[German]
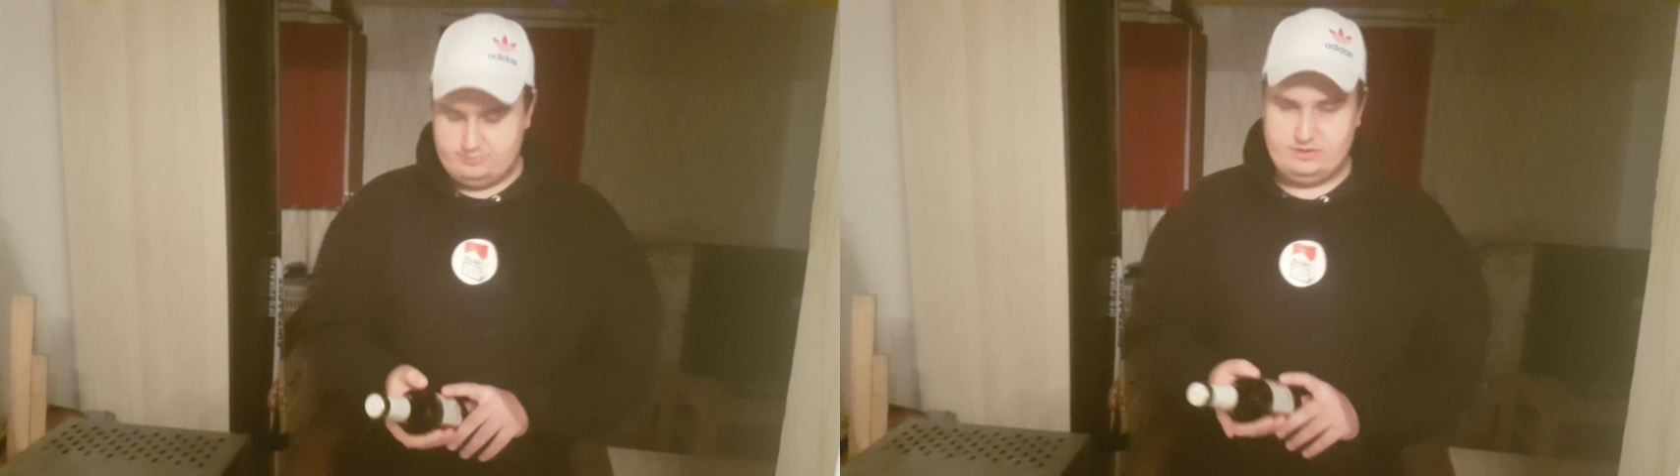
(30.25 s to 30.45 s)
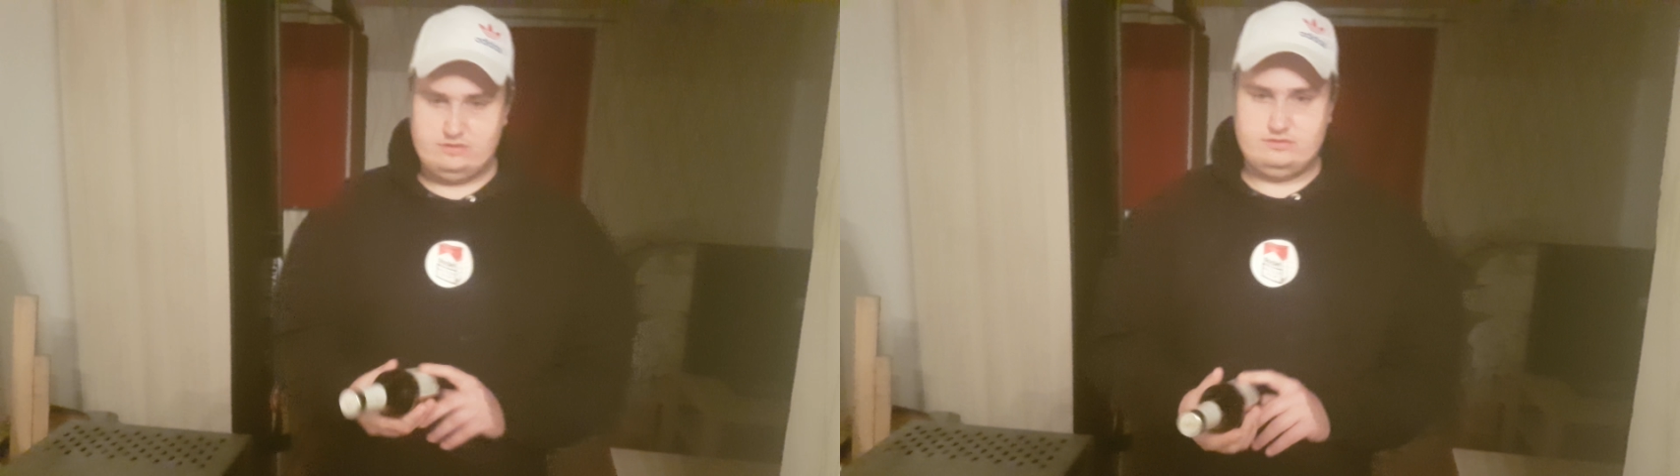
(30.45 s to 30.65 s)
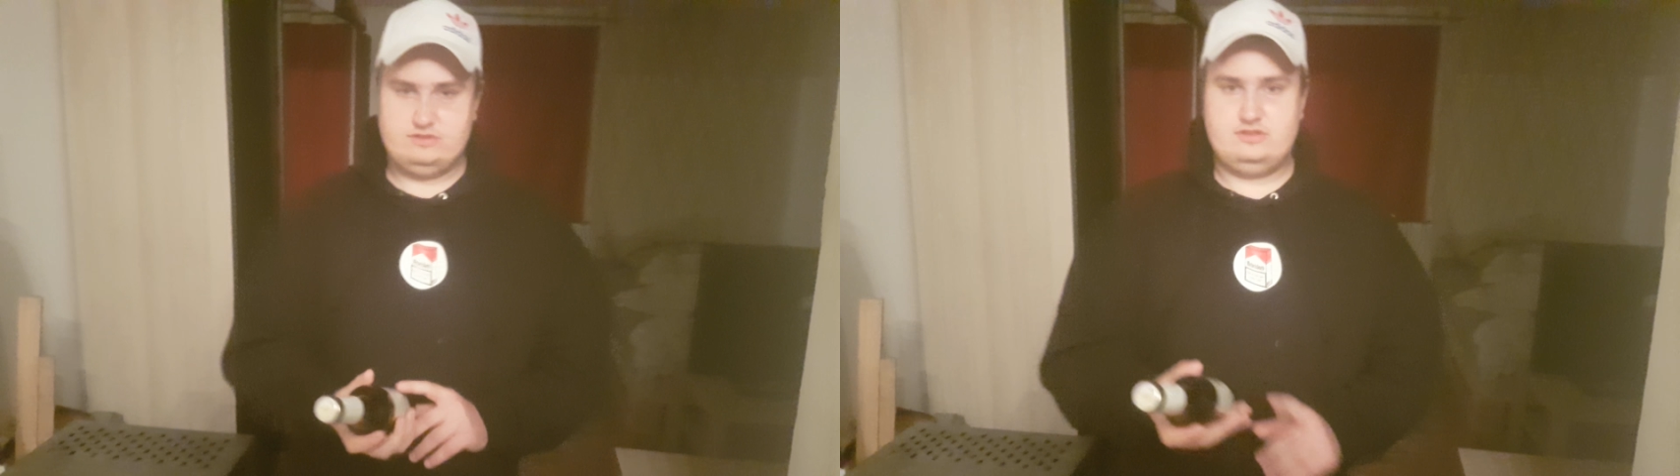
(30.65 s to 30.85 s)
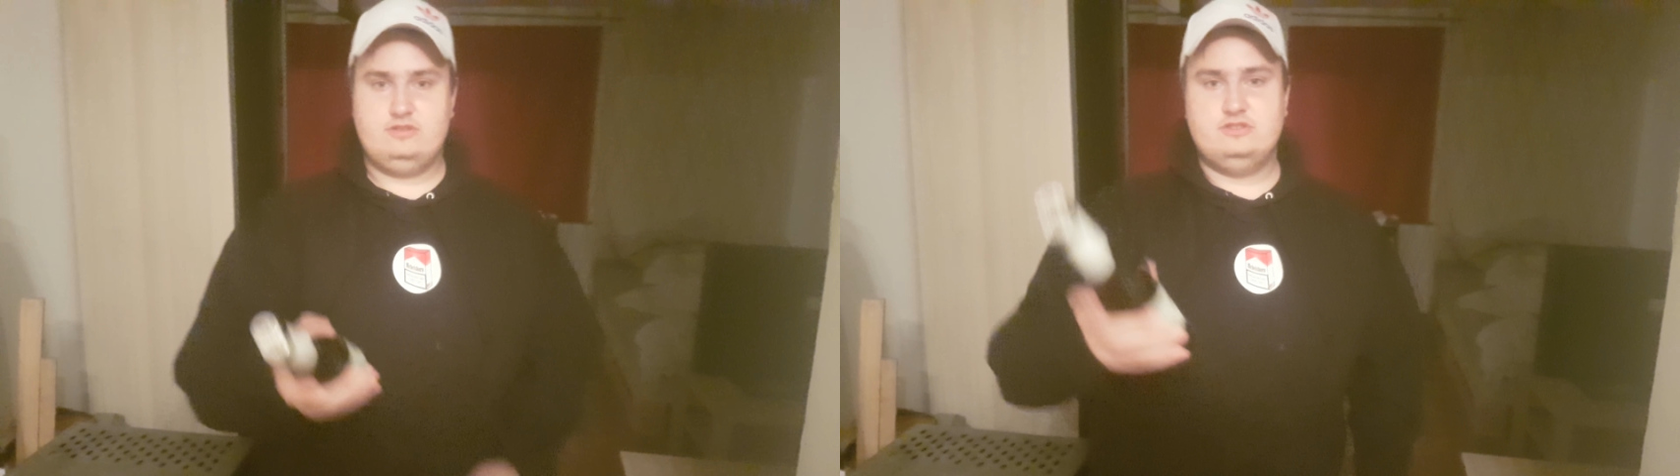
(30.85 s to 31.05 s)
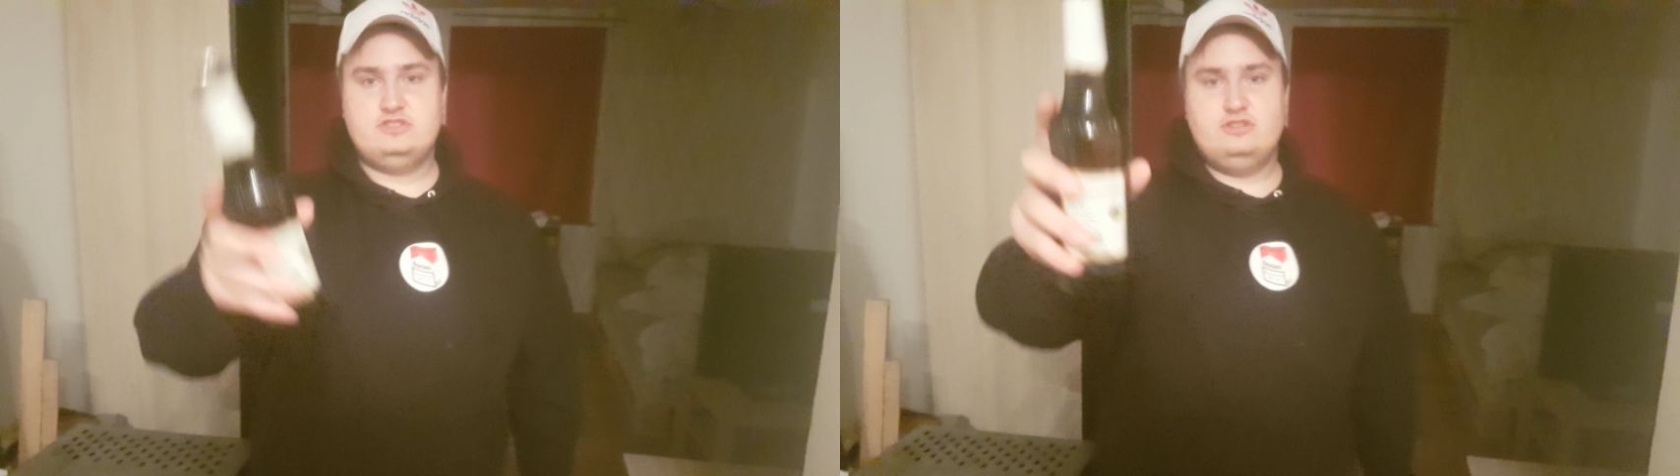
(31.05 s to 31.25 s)
Bier und
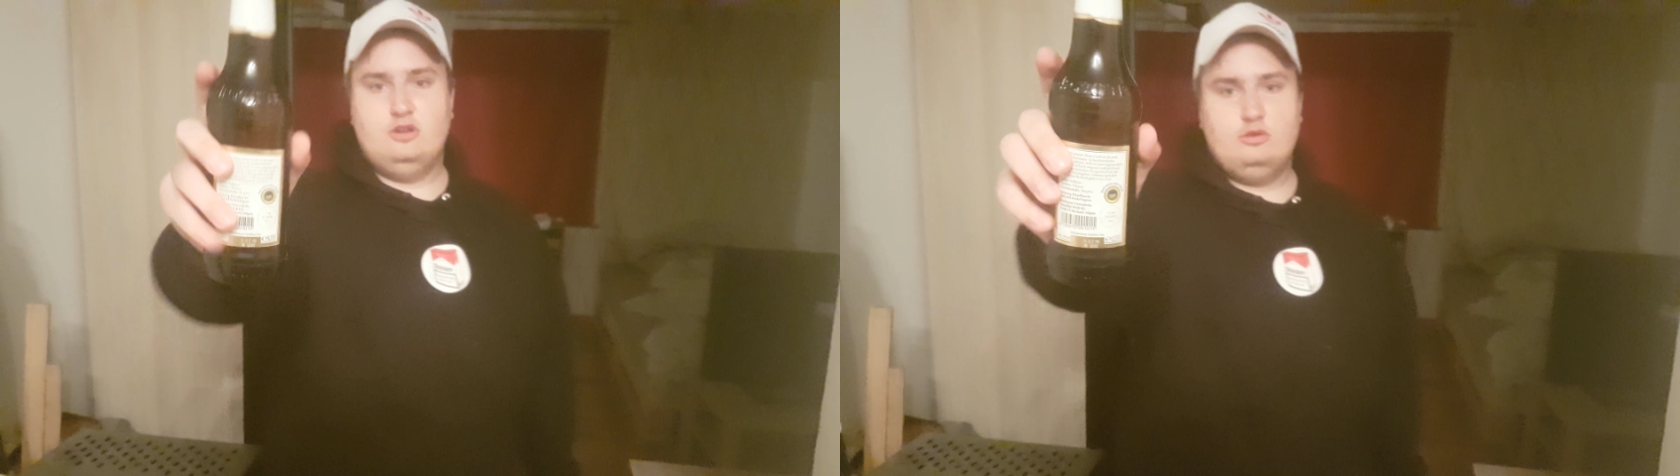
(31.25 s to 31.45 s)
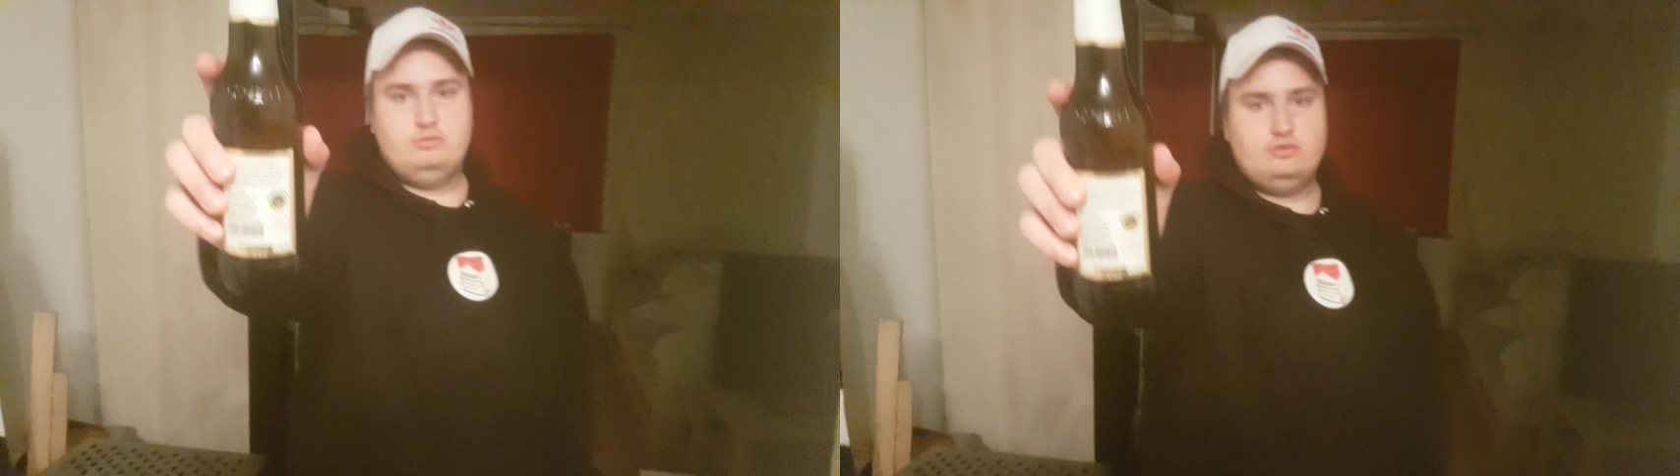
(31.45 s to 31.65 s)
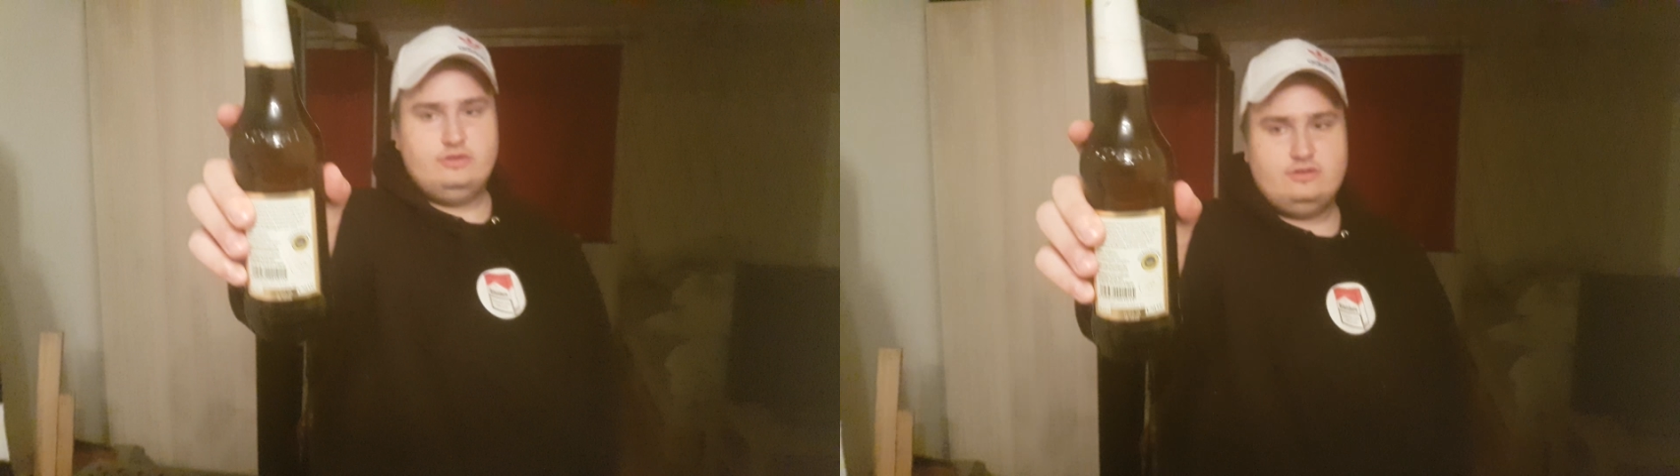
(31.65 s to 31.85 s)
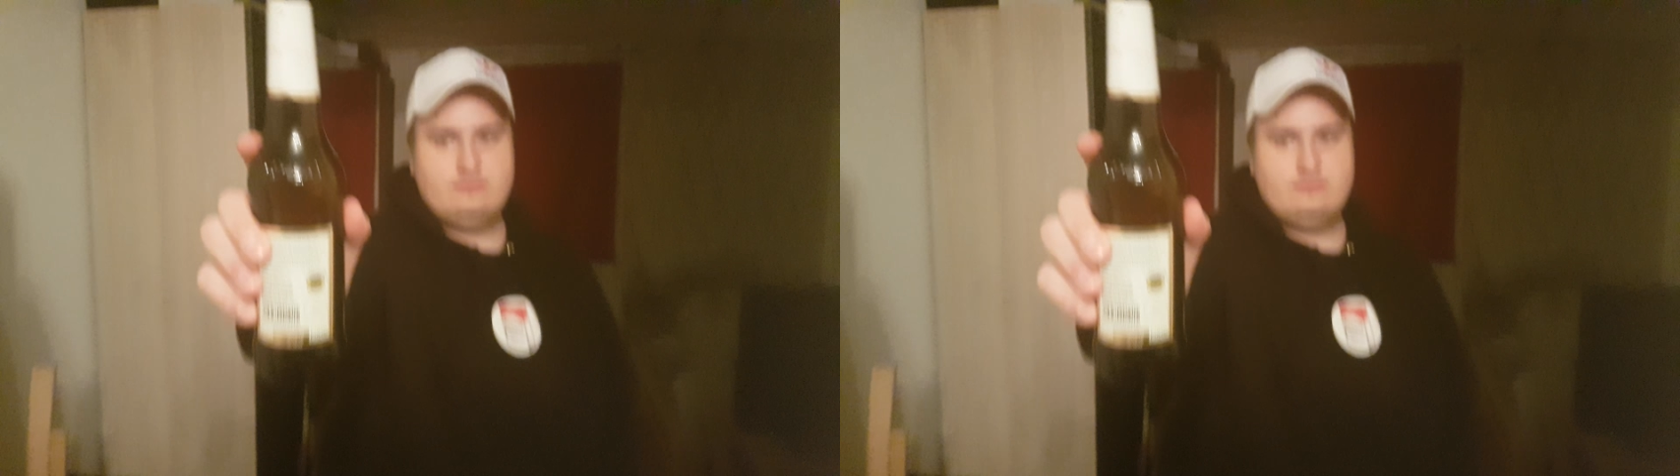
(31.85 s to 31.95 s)
Slow Brewing,